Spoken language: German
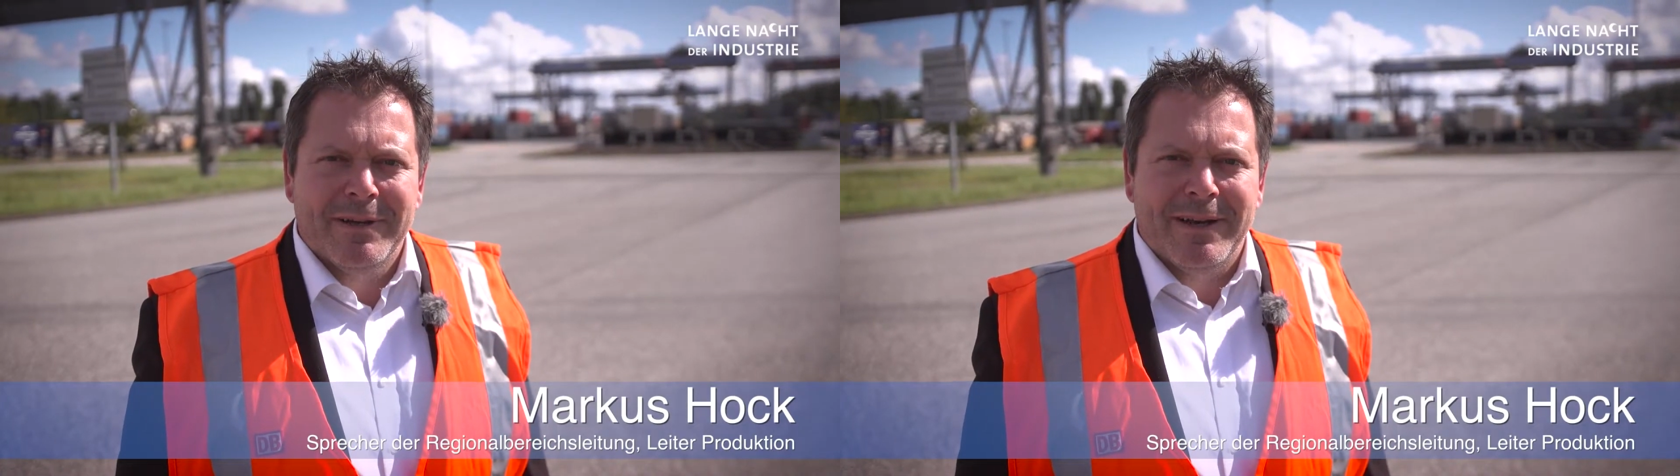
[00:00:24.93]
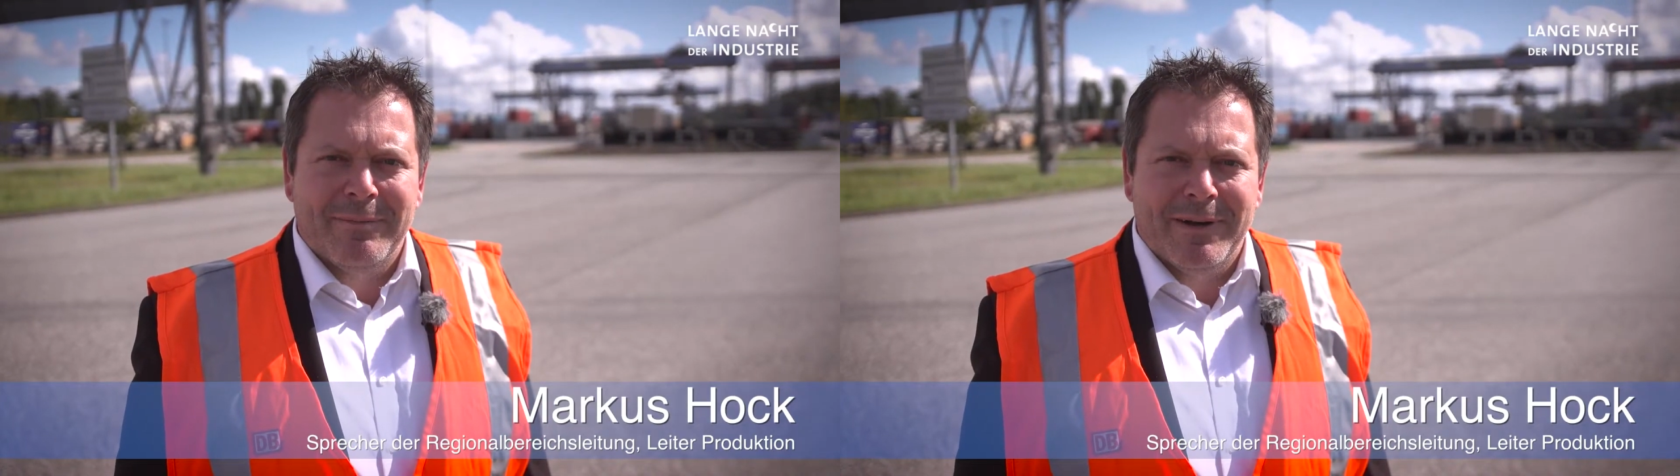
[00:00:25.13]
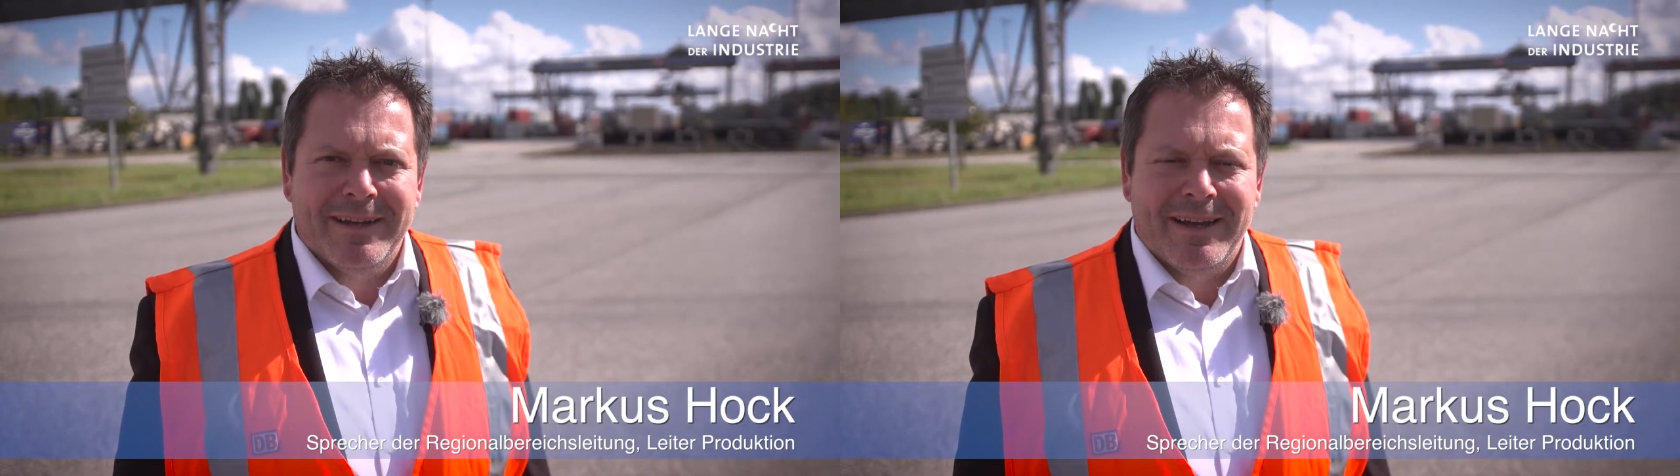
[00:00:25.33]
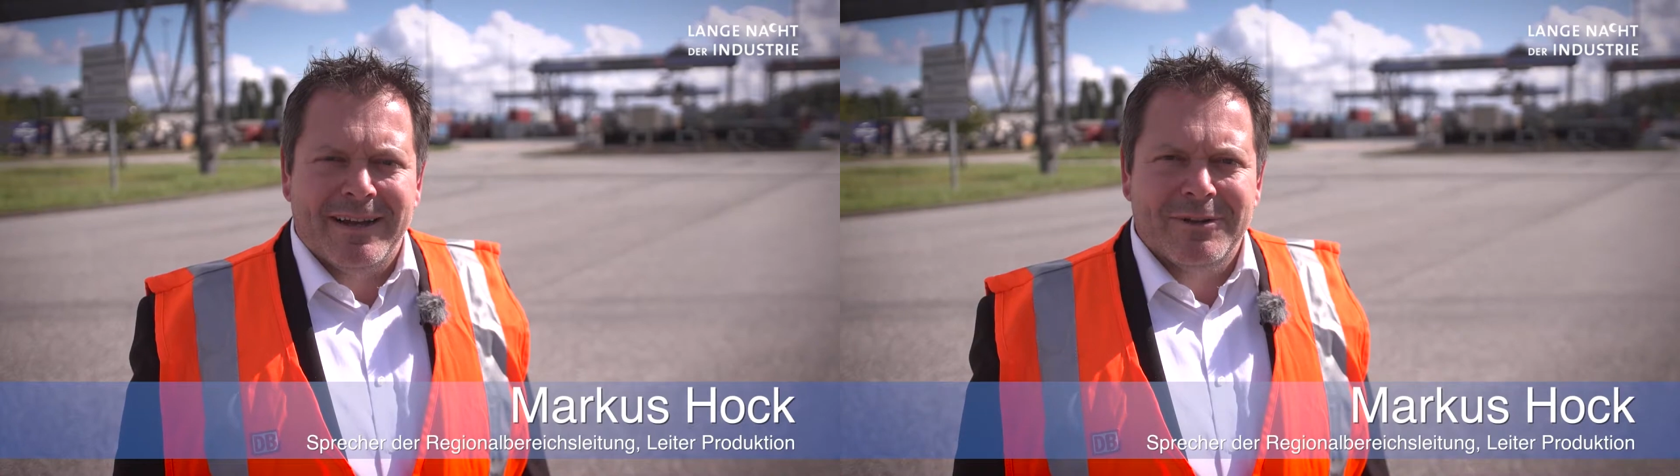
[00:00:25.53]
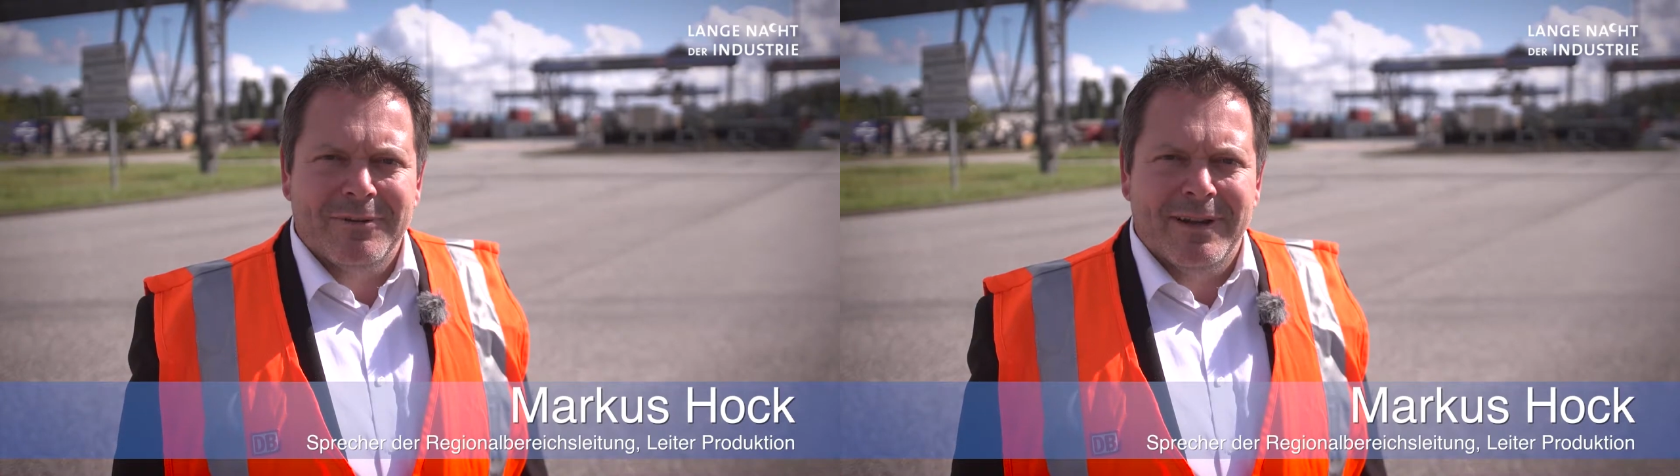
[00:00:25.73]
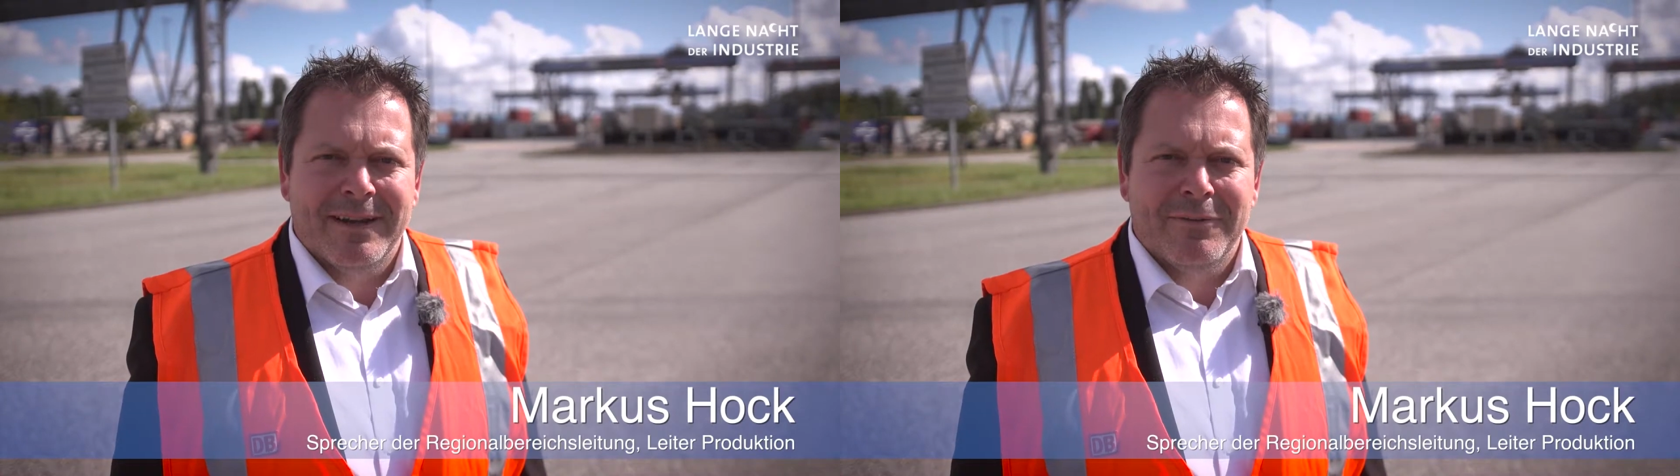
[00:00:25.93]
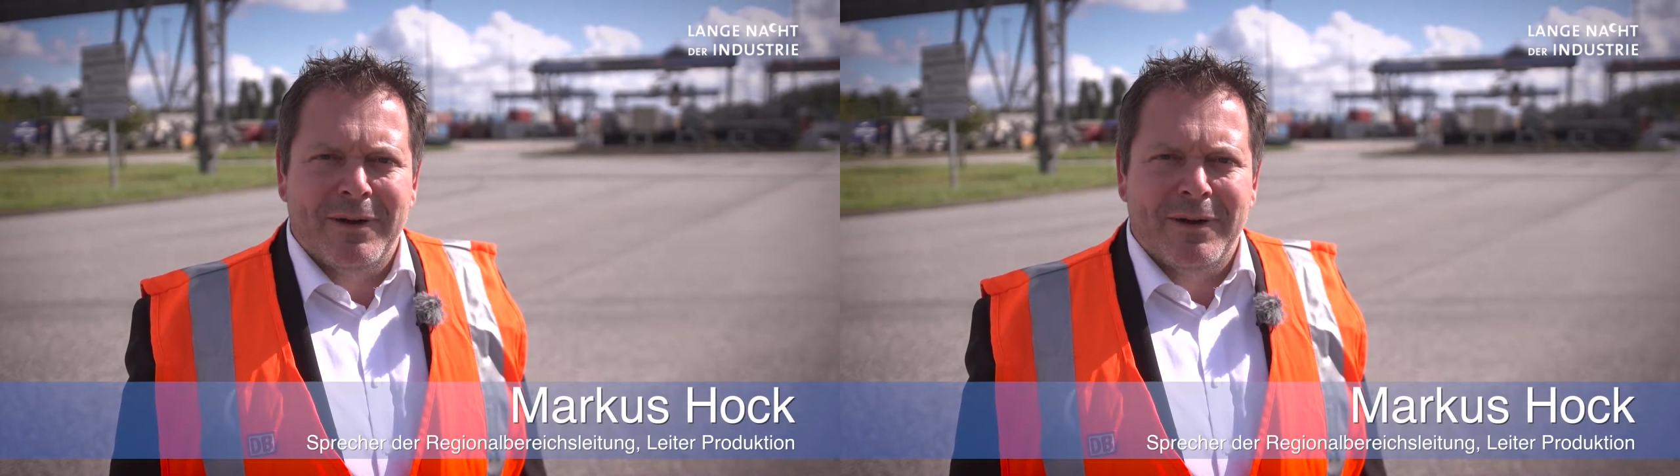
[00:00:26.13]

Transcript: Mitarbeiter aktuell,